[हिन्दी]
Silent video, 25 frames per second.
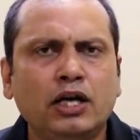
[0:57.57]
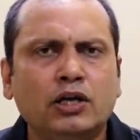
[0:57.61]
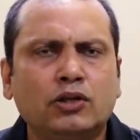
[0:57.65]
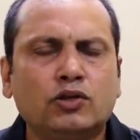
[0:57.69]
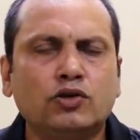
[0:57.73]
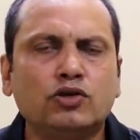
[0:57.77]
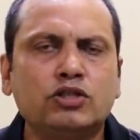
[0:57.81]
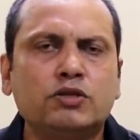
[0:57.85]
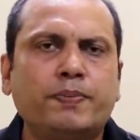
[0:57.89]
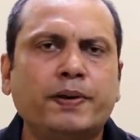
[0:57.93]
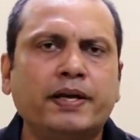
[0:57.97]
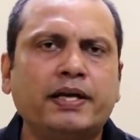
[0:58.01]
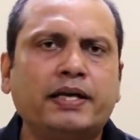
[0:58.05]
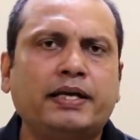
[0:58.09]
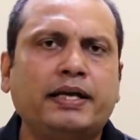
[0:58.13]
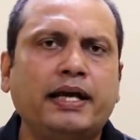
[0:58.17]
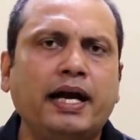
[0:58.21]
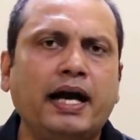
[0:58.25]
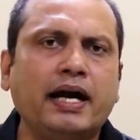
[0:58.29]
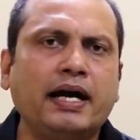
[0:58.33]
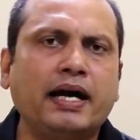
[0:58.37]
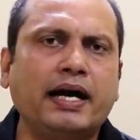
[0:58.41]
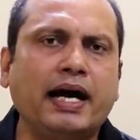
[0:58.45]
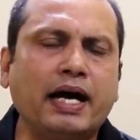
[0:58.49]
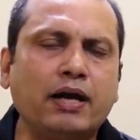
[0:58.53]
तो उस पर
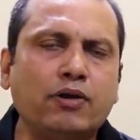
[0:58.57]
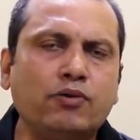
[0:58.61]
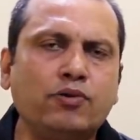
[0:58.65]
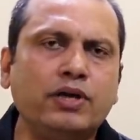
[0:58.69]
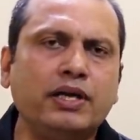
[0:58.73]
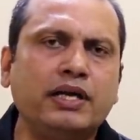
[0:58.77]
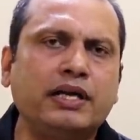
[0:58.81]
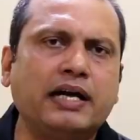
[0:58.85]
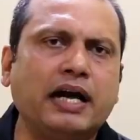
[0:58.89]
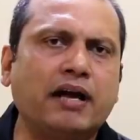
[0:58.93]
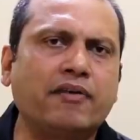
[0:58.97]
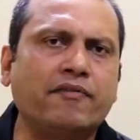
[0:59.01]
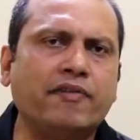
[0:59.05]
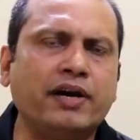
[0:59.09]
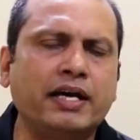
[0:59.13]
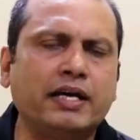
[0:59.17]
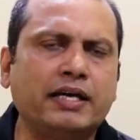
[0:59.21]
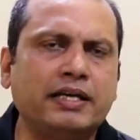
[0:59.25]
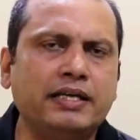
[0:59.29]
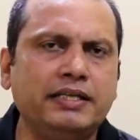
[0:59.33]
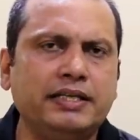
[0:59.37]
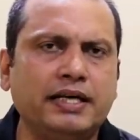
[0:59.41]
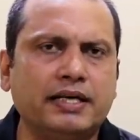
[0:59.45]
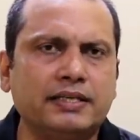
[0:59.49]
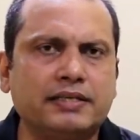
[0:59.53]
क्या कानूनी कार्रवाई
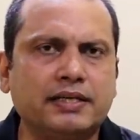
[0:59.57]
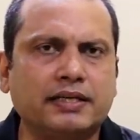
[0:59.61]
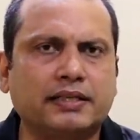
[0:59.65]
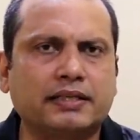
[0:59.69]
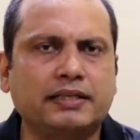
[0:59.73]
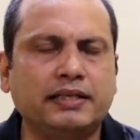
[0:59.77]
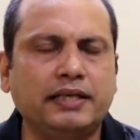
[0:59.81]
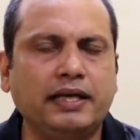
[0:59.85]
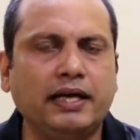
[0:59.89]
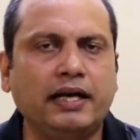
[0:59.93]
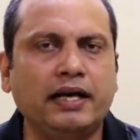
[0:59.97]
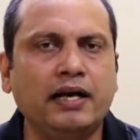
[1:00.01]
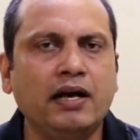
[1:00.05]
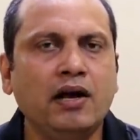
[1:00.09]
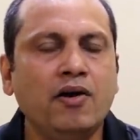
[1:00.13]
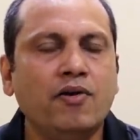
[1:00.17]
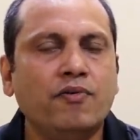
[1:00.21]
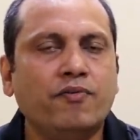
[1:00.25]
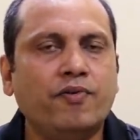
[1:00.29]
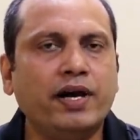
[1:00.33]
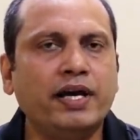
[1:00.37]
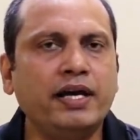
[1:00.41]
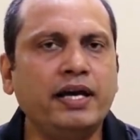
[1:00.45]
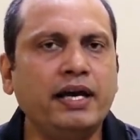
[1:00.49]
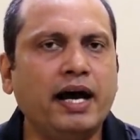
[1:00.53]
की जा सकती है
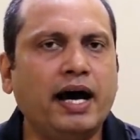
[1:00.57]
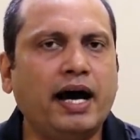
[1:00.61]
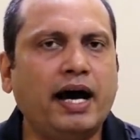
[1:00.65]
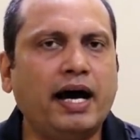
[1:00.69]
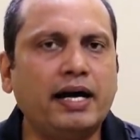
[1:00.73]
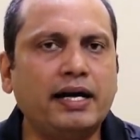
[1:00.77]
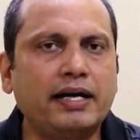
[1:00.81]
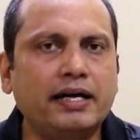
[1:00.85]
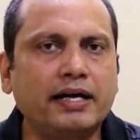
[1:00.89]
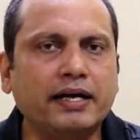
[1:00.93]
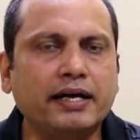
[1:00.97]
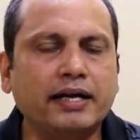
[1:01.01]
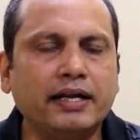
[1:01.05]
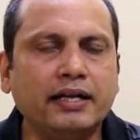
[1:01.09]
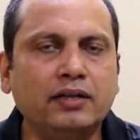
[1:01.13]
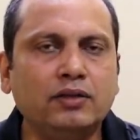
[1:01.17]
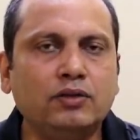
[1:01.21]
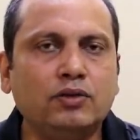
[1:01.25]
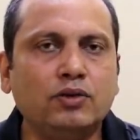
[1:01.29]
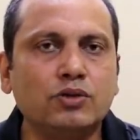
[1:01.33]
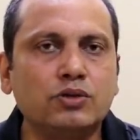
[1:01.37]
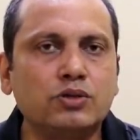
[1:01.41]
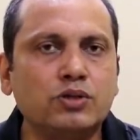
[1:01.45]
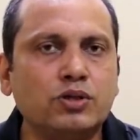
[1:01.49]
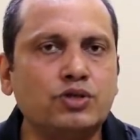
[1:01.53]
वहीं आर्टिकल
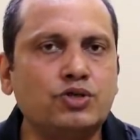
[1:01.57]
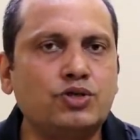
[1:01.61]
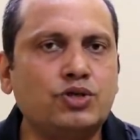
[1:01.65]
दो